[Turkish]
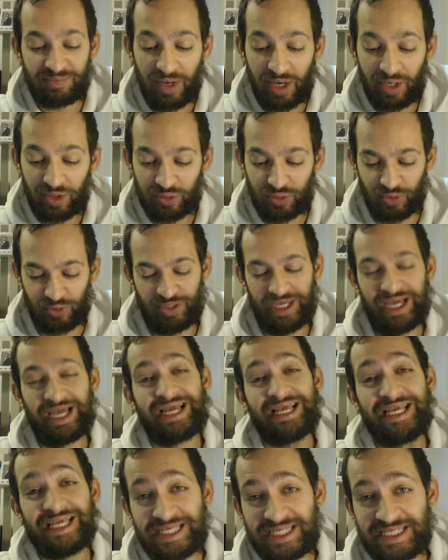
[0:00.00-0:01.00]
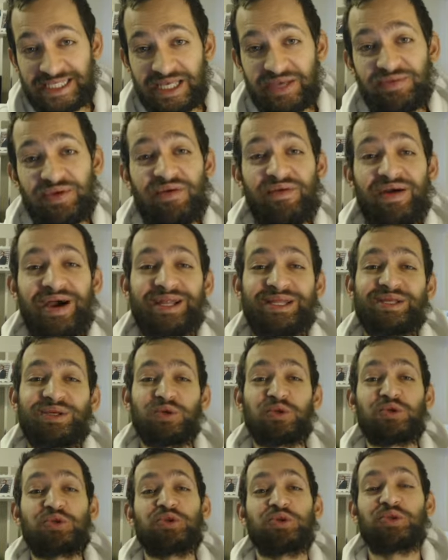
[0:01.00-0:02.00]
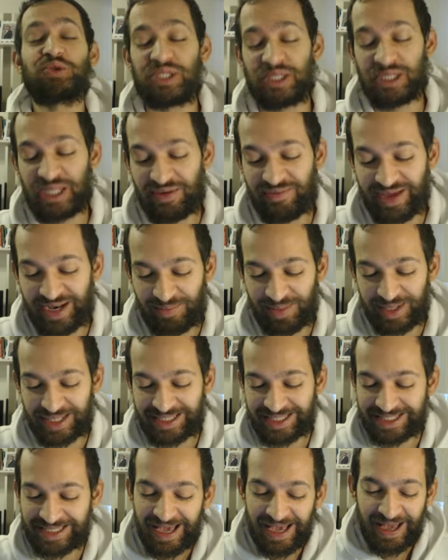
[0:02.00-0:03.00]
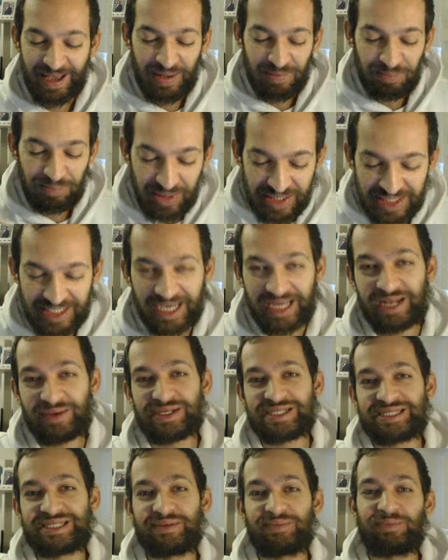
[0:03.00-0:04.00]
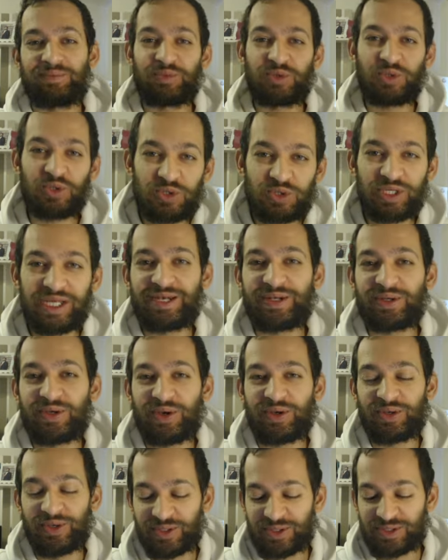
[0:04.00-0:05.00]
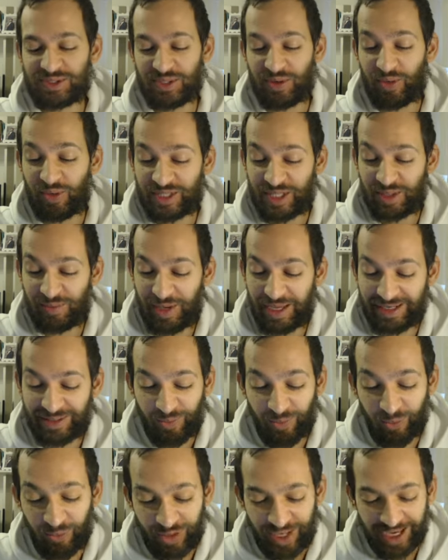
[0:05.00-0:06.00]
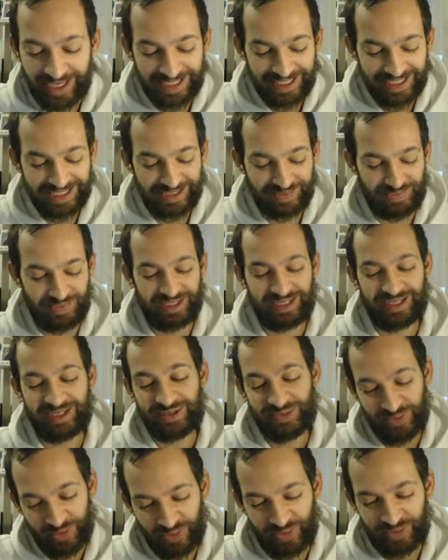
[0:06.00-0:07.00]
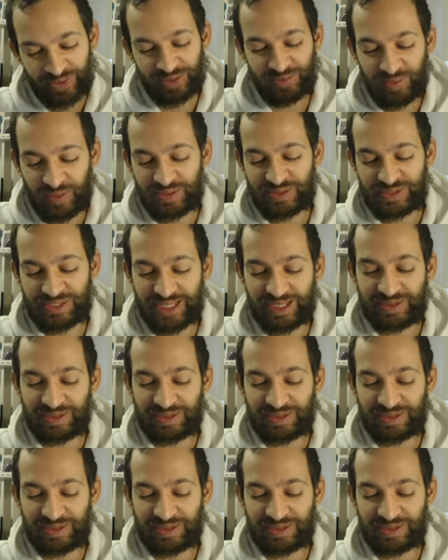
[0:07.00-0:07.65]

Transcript: pardon. 2 seviye verdik. Üçüncüsüne veremedik. Bir tane basıp güçlerini görüyoruz ya orada ben onayla gibi gördüm o yüzden